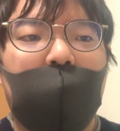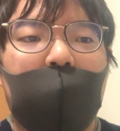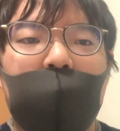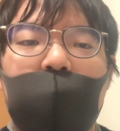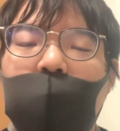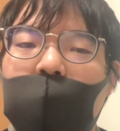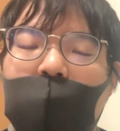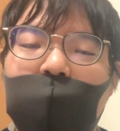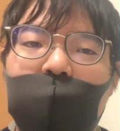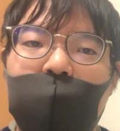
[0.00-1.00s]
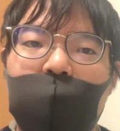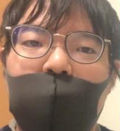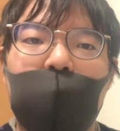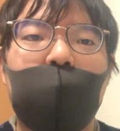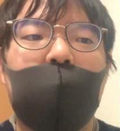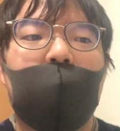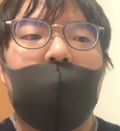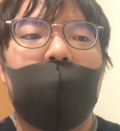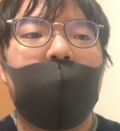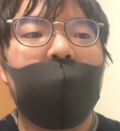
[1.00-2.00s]
あの、これはね、僕が
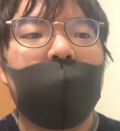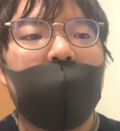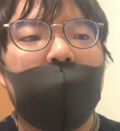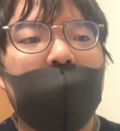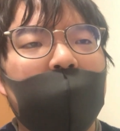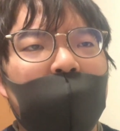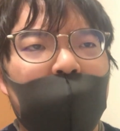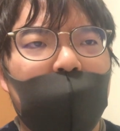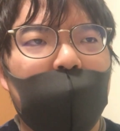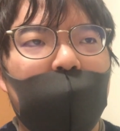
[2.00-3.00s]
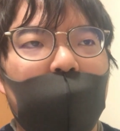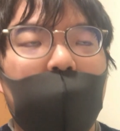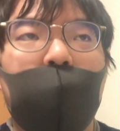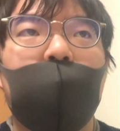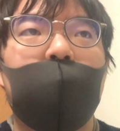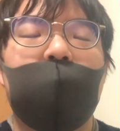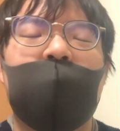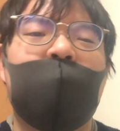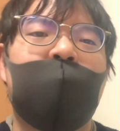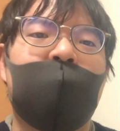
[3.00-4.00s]
英検いっ級の
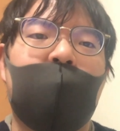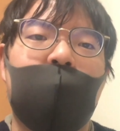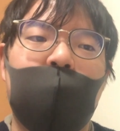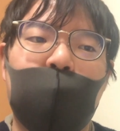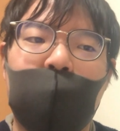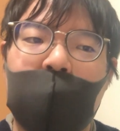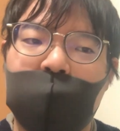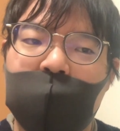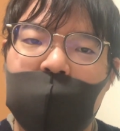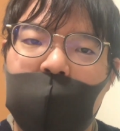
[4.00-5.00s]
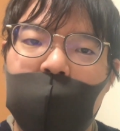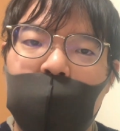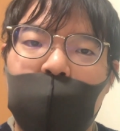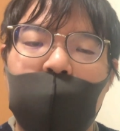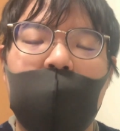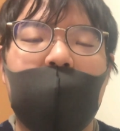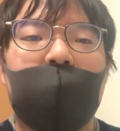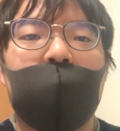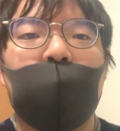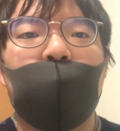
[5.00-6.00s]
二次試験に合格した時に
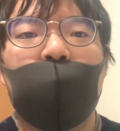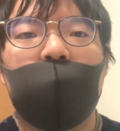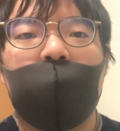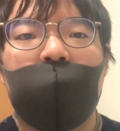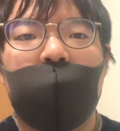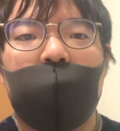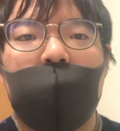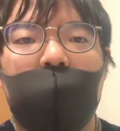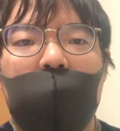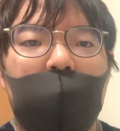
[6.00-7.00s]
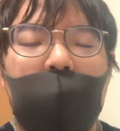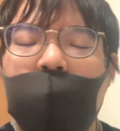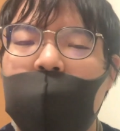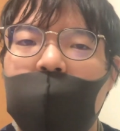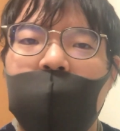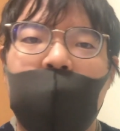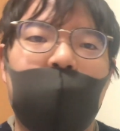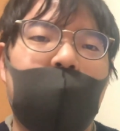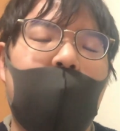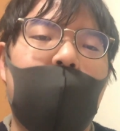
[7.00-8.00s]
やった方法です。英検いっ
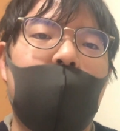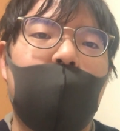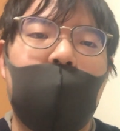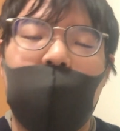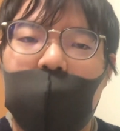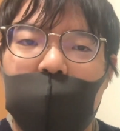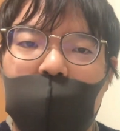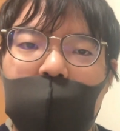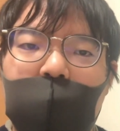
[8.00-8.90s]
級って、あの、